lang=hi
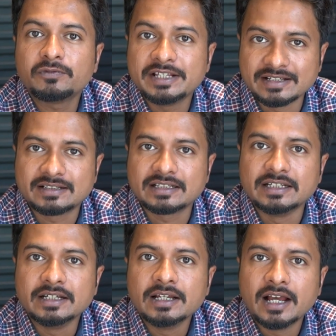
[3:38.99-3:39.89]
और फीचर्स
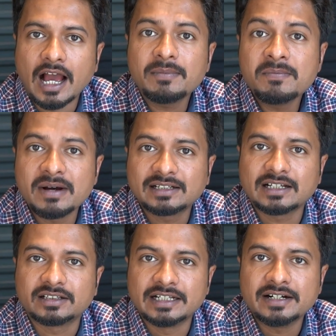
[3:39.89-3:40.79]
की अब हम बात
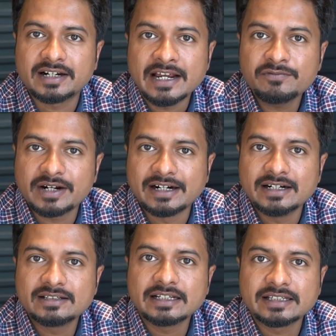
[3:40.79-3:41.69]
करते हैं ट्रायम्फ
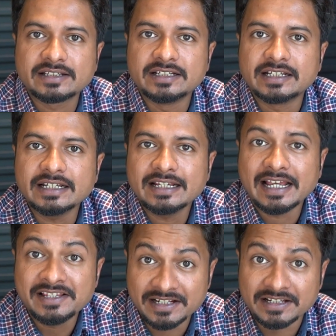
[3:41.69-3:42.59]
ट्राइडेंट 660 के
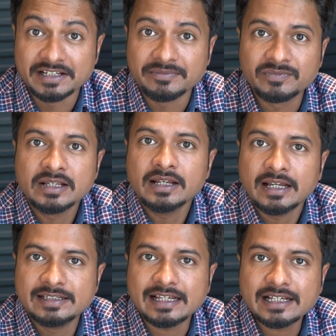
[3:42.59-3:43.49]
इंजन की
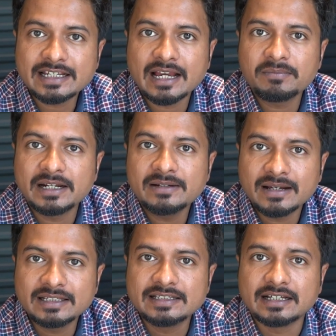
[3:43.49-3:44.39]
जैसा कि आप भली
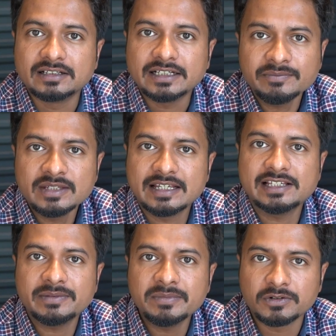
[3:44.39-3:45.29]
बात ही जानते हैं
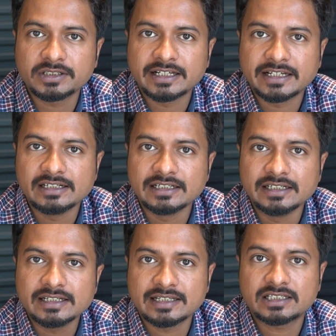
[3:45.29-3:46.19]
किसी भी मोटरसाइकिल के
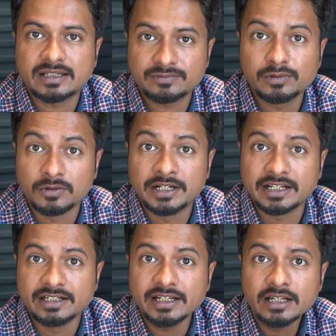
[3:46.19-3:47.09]
लिए सक्सेसफुल होने
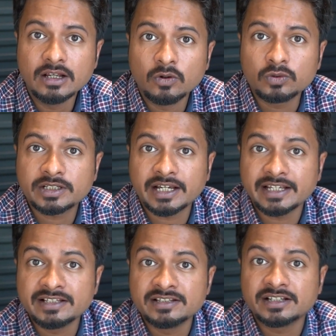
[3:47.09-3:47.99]
के लिए उसका
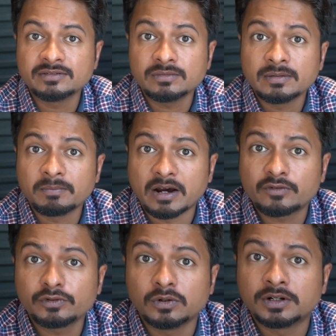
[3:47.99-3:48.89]
एक इंजन
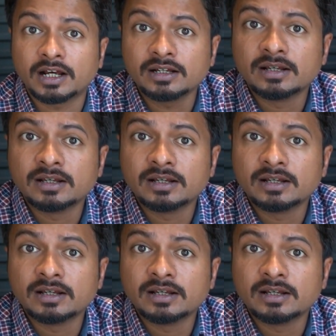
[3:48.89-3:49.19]
पावरफुल होना